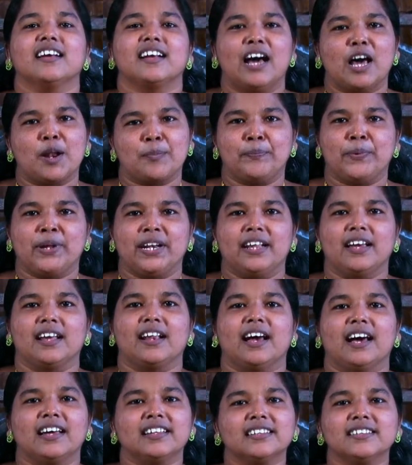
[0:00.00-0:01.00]

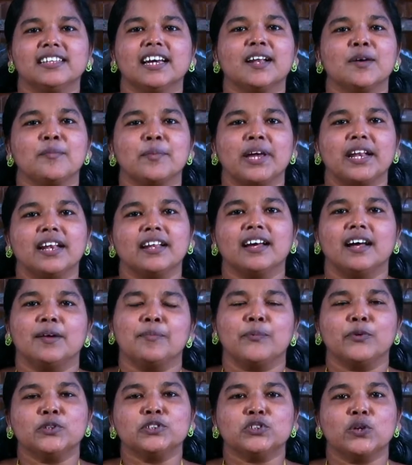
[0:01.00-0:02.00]
கார்பெண்டர் அதை தான் நம்ம என்ன
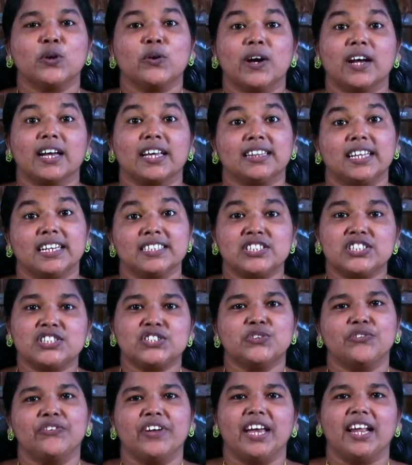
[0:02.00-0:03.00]
அப்போ சொல்லுவாங்க
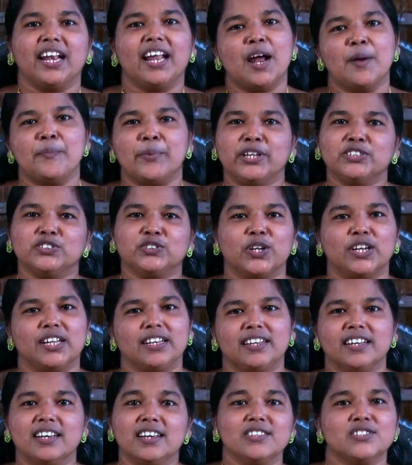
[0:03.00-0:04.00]
தச்சு வேலை அப்படின்னு
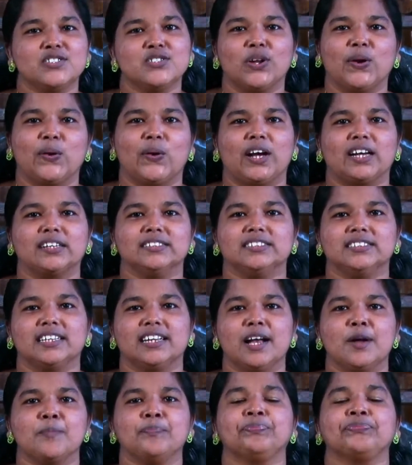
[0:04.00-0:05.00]
சொல்லிட்டு சொல்லுவாங்க
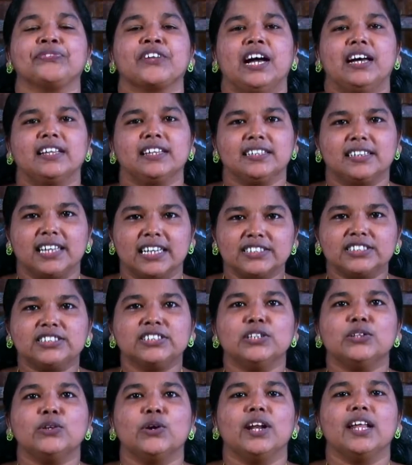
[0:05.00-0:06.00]
சரியா அந்த
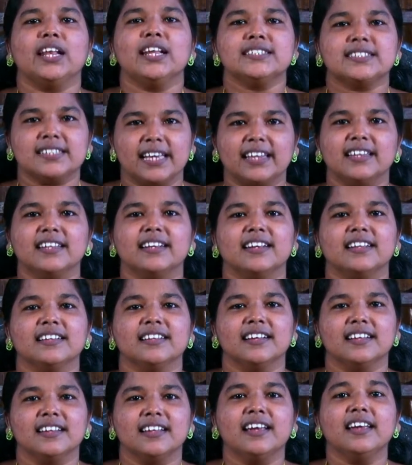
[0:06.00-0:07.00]
தச்சு தொழிலை செய்துட்டு
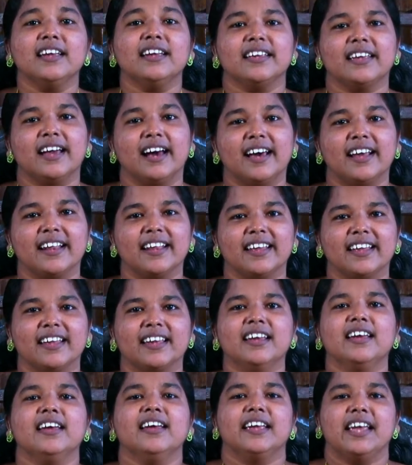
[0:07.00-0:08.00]
இருந்தது யார்
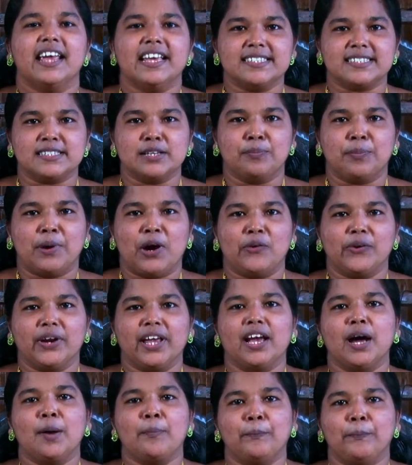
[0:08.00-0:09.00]

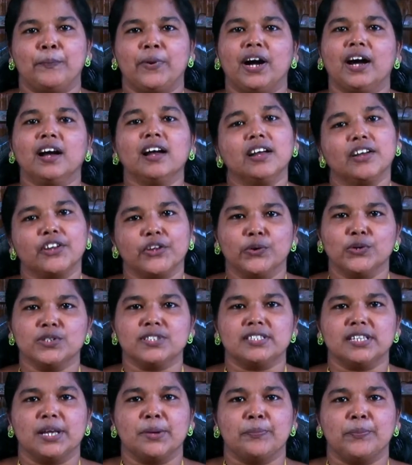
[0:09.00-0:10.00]
ஏசப்பாவுடைய அப்பா
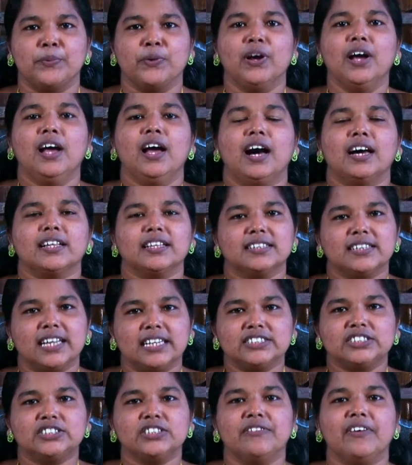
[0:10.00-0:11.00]
யோசிப்பு அந்த
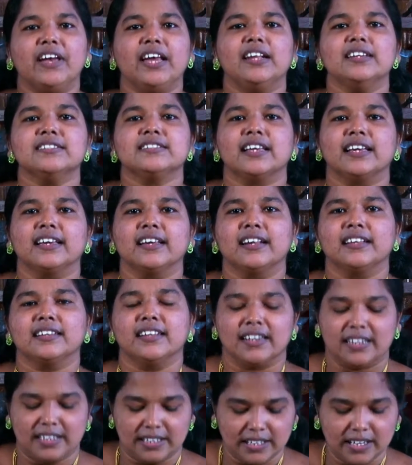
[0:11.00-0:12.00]
தச்சு வேலை
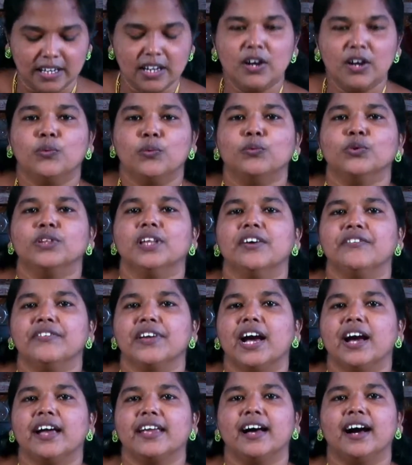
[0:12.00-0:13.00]
செய்கிறதற்கு
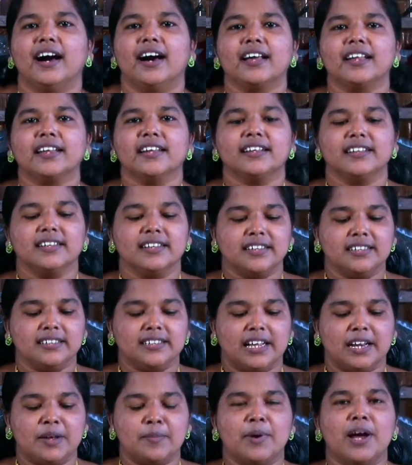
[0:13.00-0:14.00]
உதவியாக யார் இருந்தது
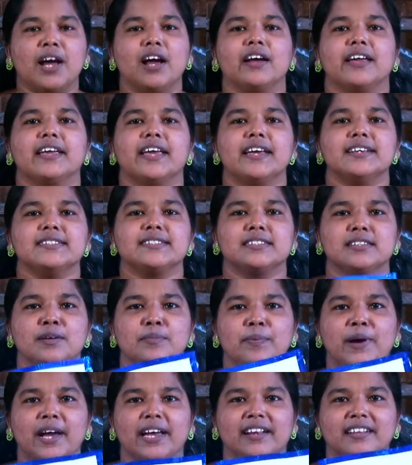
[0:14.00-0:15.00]
தெரியுமா
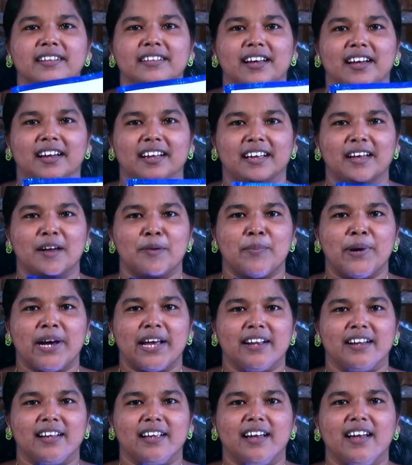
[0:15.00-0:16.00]
ஏசப்பா இருந்தாங்க
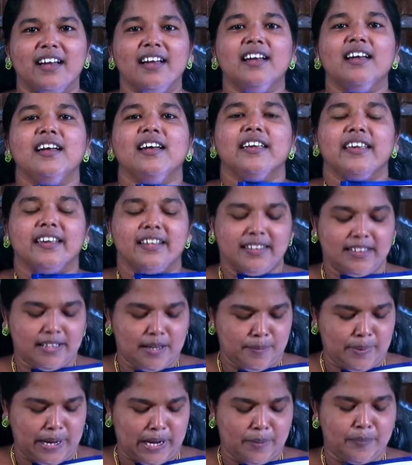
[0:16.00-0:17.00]
பாருங்கள் எந்த
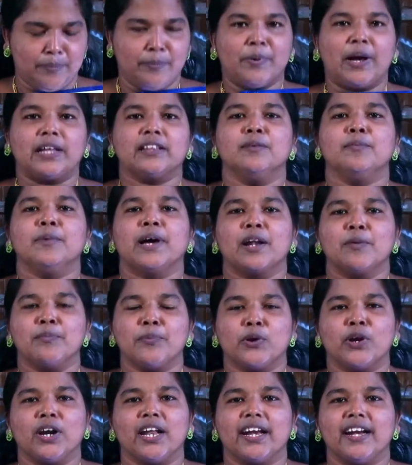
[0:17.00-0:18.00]
மர அந்த
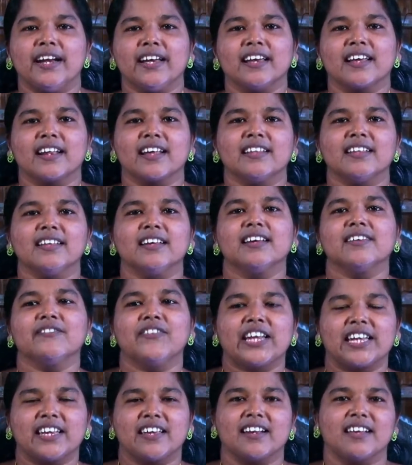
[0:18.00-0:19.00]
மரப்பொருளை எடுக்கிறது
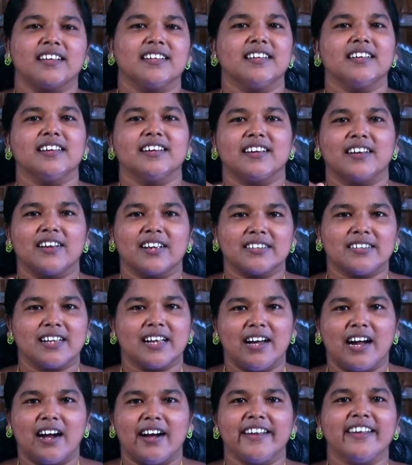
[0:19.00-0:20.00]
வைக்கிறது
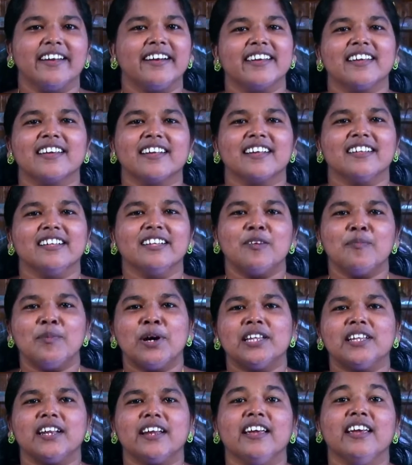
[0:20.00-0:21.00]
ஆணி அடிக்கிறது இந்த
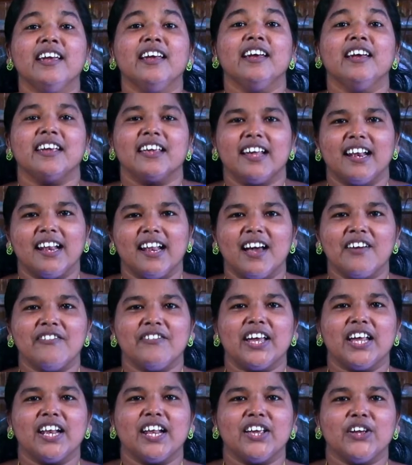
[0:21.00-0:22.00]
மாதிரி எல்லா
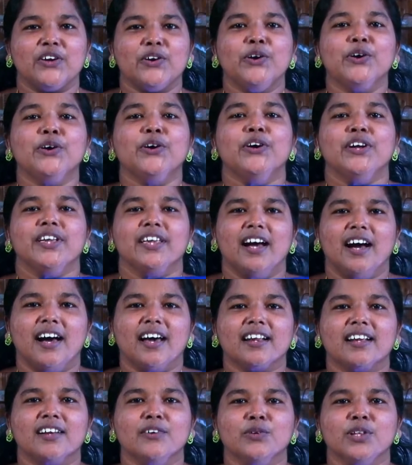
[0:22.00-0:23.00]
வேலையும்
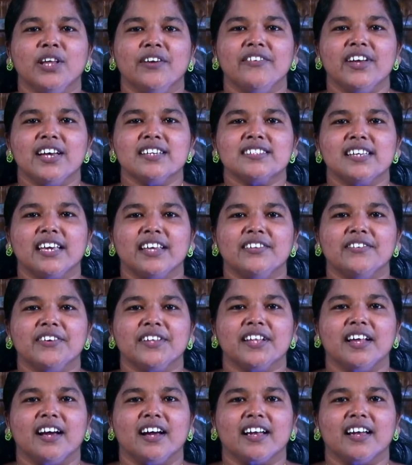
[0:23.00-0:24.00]
யாருக்கு உதவியாக செய்து
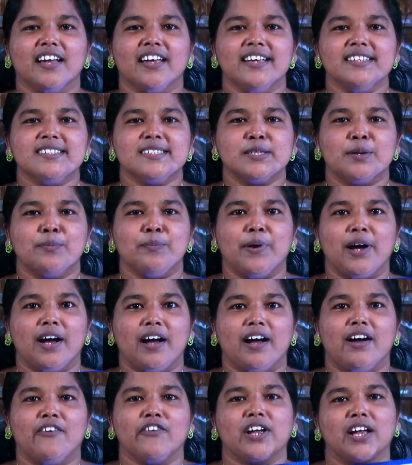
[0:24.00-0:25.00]
வந்தாங்க ஏசப்பா
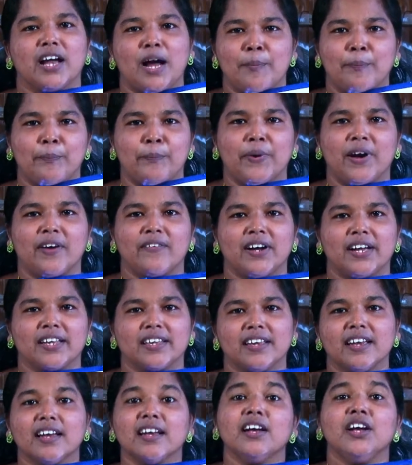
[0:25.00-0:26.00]
அவங்க
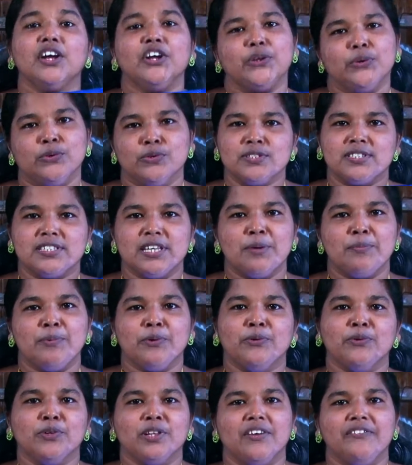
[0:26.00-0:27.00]
அப்பாவாகிய
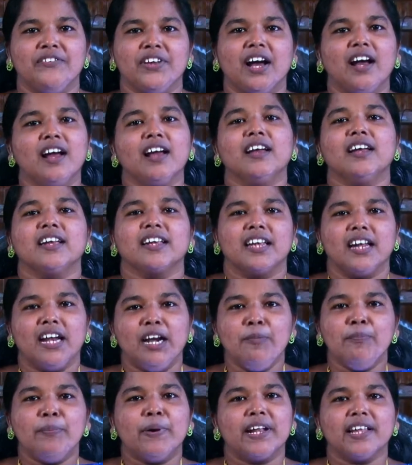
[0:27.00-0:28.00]
யோசேப்புக்கு உதவியாக
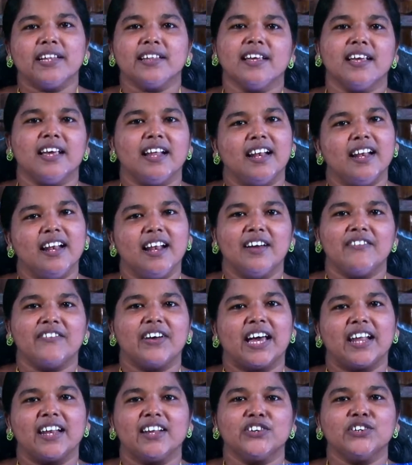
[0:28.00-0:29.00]
கீழ்ப்படிந்து எல்லா
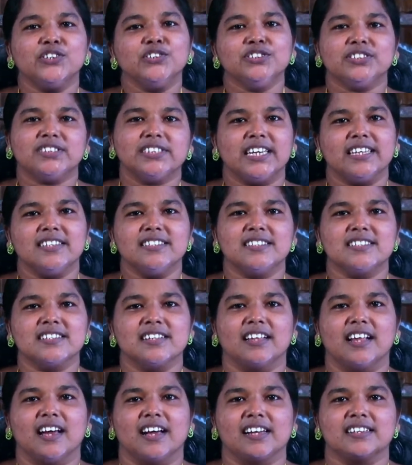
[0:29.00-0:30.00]
வேலையும் செய்துட்டு
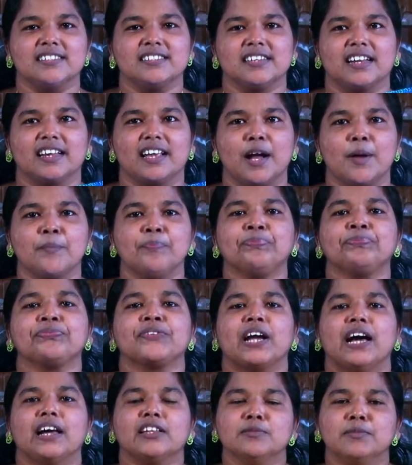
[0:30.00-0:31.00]
இருந்தாங்க சரியா
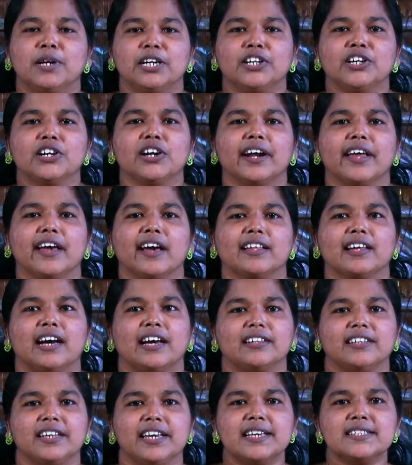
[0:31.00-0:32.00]
அது மட்டும்
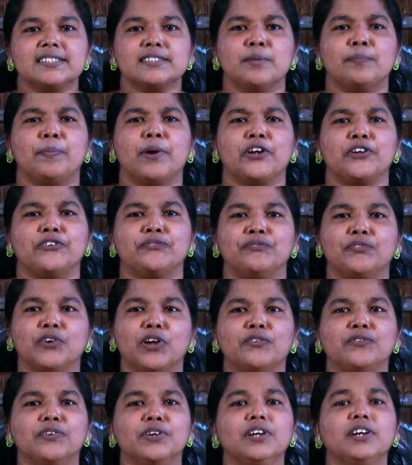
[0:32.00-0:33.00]
கிடையாது ஏசப்பா
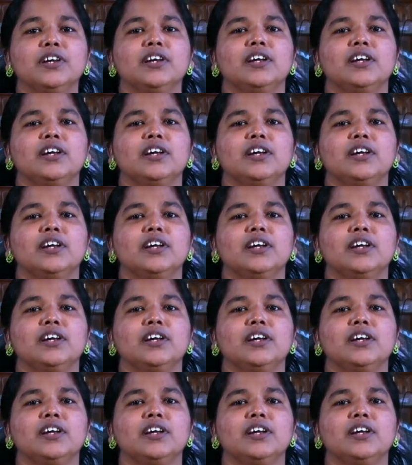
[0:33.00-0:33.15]
இவ்வளவு